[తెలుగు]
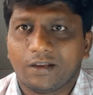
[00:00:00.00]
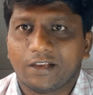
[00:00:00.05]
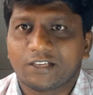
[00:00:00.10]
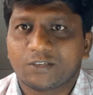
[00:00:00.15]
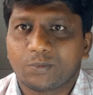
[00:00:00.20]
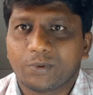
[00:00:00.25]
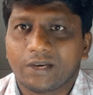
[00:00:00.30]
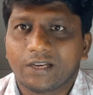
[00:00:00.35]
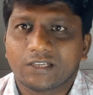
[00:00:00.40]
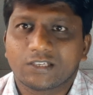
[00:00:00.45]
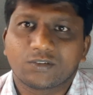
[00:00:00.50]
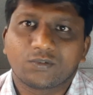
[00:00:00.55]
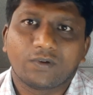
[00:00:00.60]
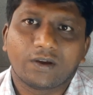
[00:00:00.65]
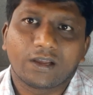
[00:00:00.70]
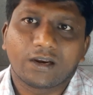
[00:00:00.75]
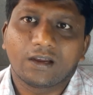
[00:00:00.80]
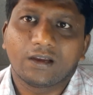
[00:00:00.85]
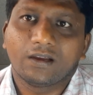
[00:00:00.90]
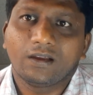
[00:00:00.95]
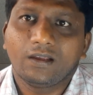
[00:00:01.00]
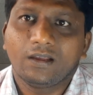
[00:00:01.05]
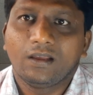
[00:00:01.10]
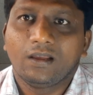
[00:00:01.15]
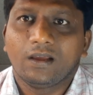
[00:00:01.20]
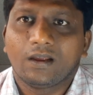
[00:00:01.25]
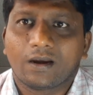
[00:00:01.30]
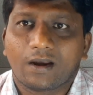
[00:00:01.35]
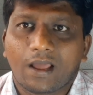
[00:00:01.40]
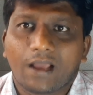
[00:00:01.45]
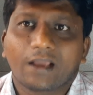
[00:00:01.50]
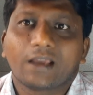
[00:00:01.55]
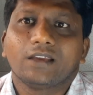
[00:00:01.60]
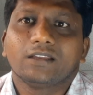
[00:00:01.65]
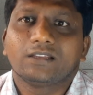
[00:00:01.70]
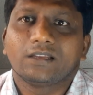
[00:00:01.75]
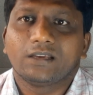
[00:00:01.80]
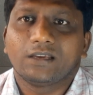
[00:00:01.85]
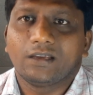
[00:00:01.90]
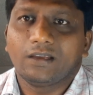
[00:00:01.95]
ఎక్స్పీరియన్స్ ద్వారా
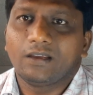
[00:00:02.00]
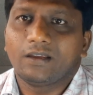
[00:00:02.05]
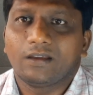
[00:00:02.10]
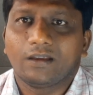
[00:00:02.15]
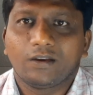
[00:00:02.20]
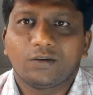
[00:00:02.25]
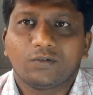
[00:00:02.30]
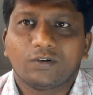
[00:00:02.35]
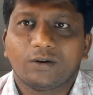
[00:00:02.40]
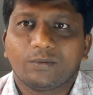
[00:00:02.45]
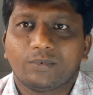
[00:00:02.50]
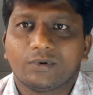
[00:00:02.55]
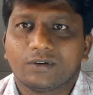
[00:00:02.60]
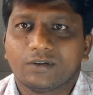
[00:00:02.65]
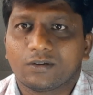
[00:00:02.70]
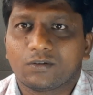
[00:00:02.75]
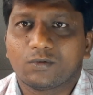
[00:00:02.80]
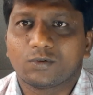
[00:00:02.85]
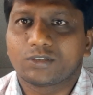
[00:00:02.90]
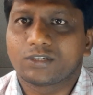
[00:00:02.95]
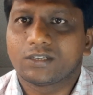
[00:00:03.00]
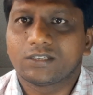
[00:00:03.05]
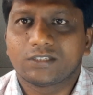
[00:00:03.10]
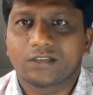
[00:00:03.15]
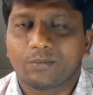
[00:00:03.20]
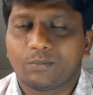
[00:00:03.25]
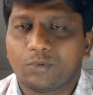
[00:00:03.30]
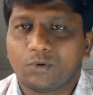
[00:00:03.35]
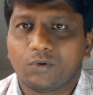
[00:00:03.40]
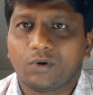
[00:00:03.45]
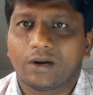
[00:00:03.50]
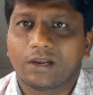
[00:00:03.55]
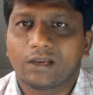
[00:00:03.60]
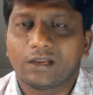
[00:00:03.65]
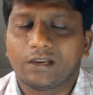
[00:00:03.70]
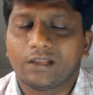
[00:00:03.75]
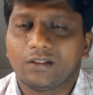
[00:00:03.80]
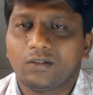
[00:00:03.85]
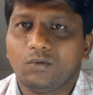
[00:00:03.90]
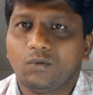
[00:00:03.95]
నాకైతే ఇటువంటి క్వశ్చన్స్ ఎప్పుడూ
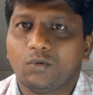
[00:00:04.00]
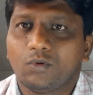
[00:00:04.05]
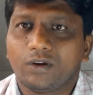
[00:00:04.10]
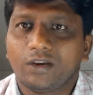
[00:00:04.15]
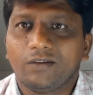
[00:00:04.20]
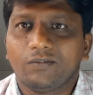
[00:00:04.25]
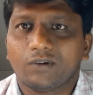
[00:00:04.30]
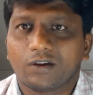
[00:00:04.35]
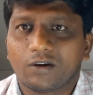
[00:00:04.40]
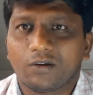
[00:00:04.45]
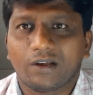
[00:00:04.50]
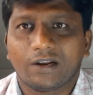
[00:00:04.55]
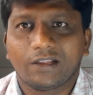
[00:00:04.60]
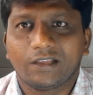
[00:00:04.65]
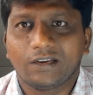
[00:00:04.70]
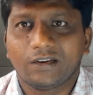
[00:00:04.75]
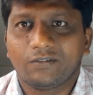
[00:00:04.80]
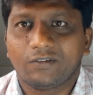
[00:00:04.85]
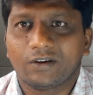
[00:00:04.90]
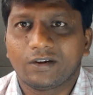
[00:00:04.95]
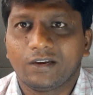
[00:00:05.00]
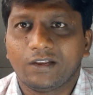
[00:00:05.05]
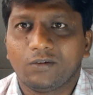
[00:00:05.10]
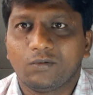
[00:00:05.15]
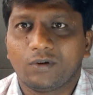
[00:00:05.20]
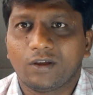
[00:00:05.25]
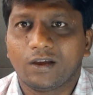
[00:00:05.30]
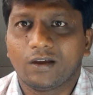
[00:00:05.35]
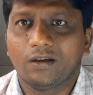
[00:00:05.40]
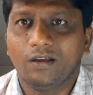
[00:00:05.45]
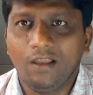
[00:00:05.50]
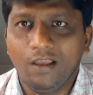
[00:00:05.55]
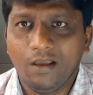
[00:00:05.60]
అడగలేదు ఓన్లీ వాళ్ళు అడిగినవన్నీ కూడా